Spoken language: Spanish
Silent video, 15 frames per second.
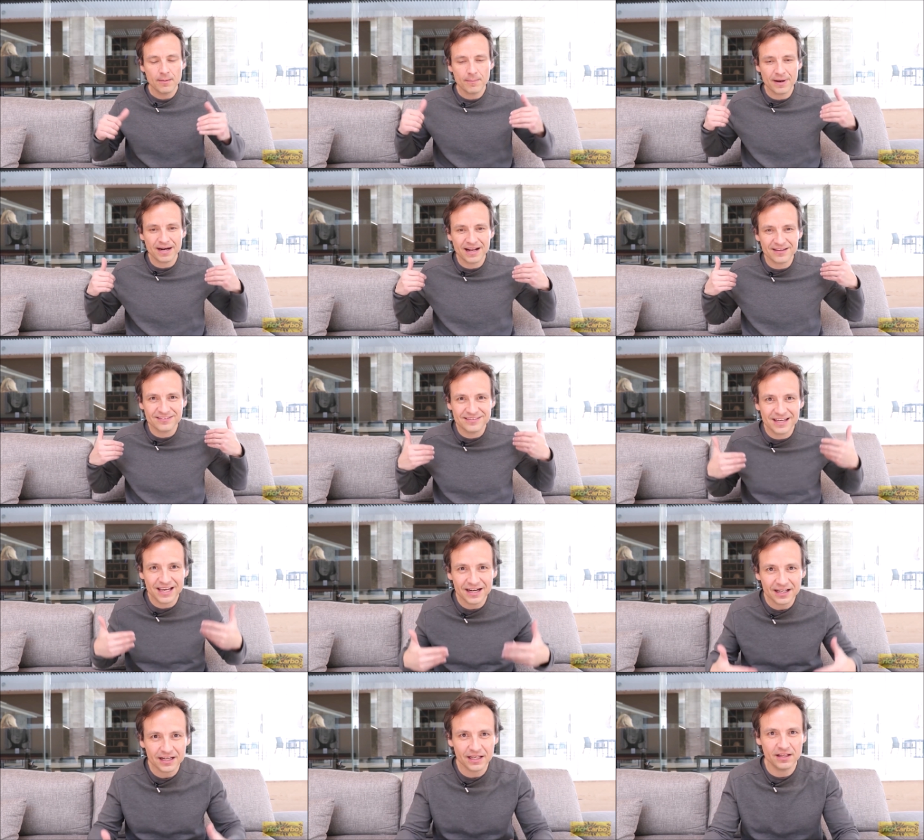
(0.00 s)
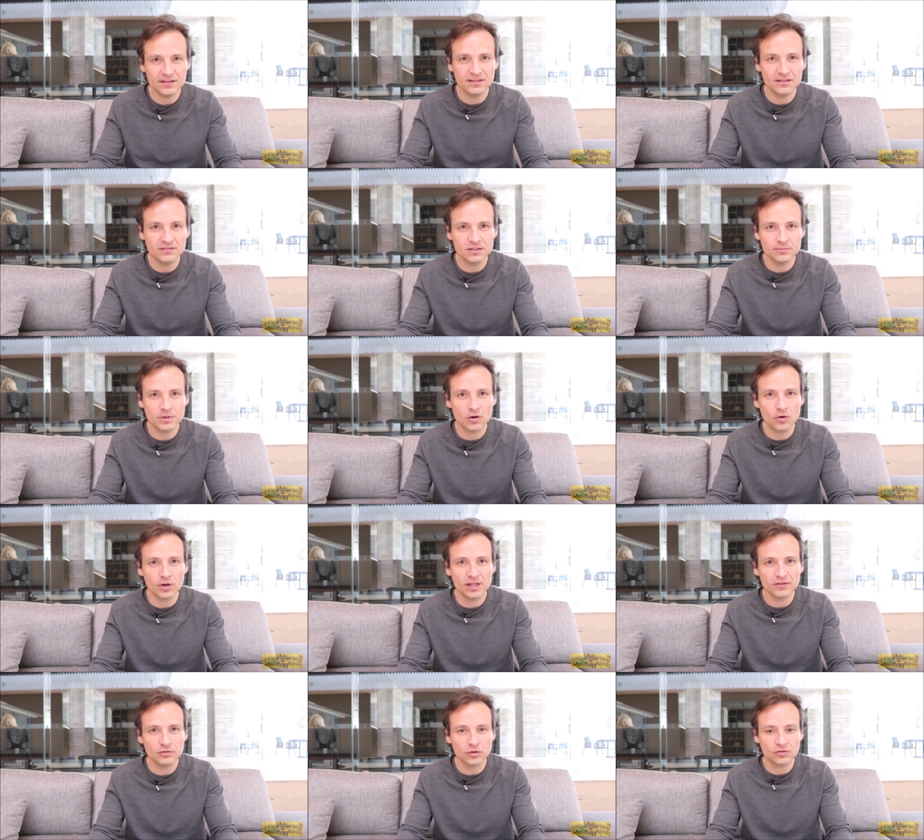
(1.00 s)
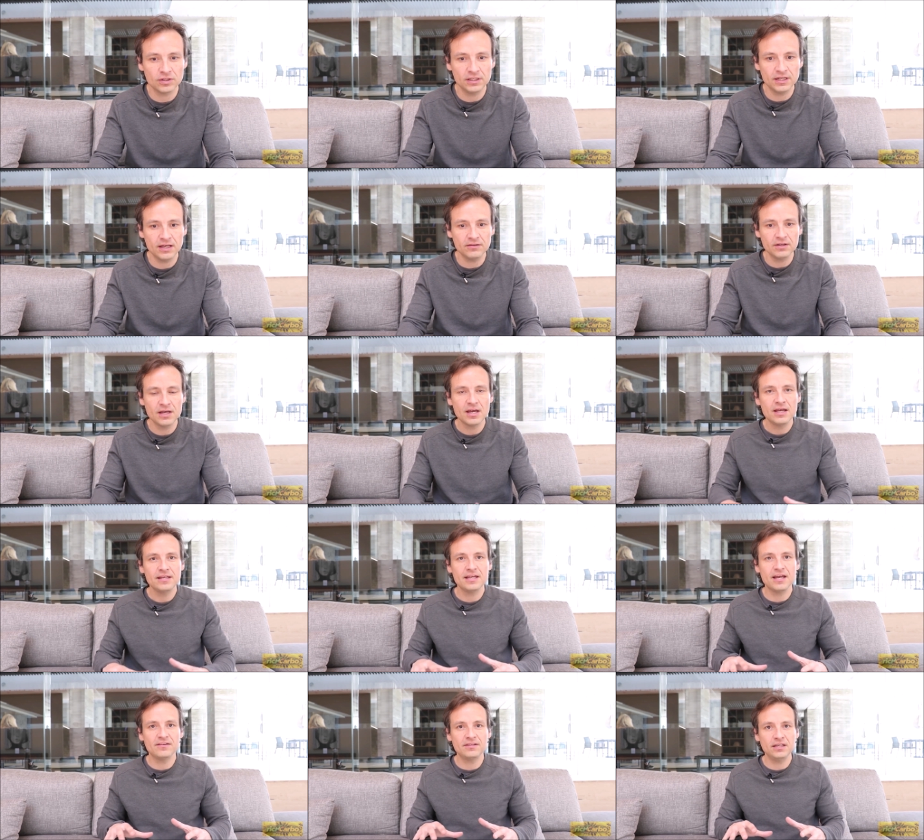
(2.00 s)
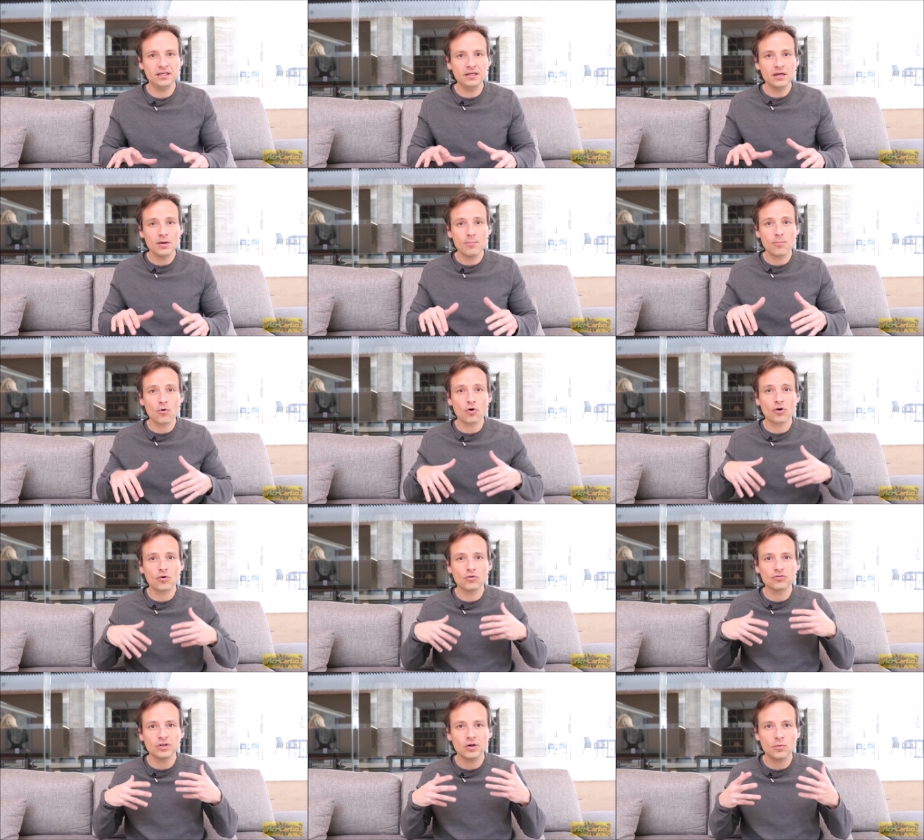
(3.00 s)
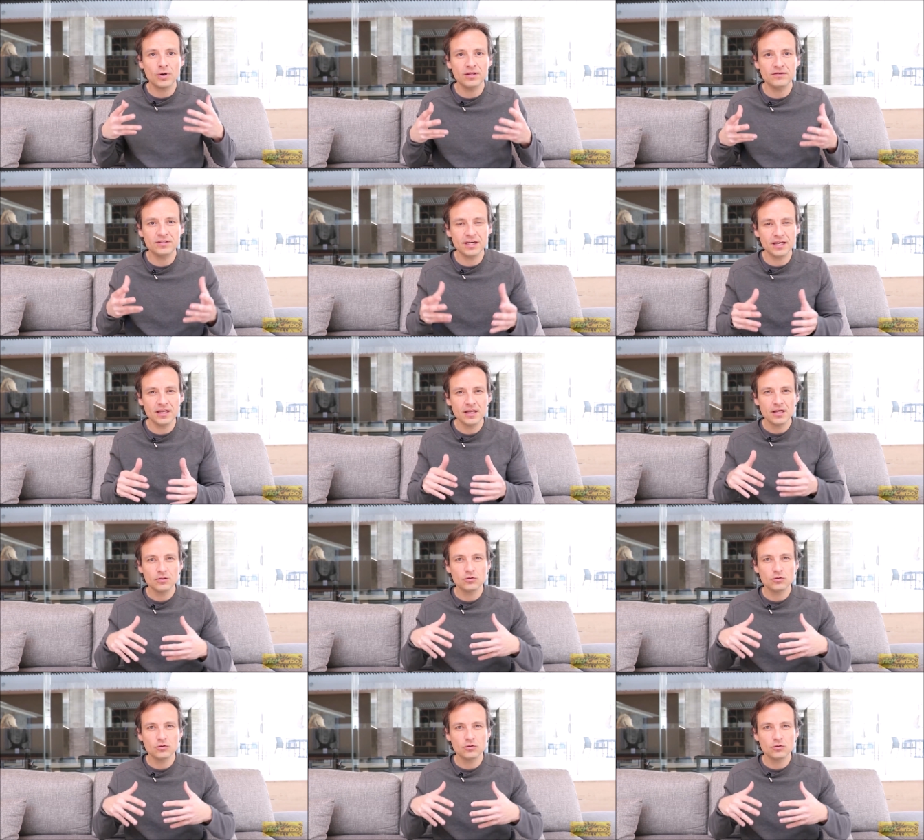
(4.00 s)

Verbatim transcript: van a hacer que deseches mejor las toxinas y así, por consecuencia,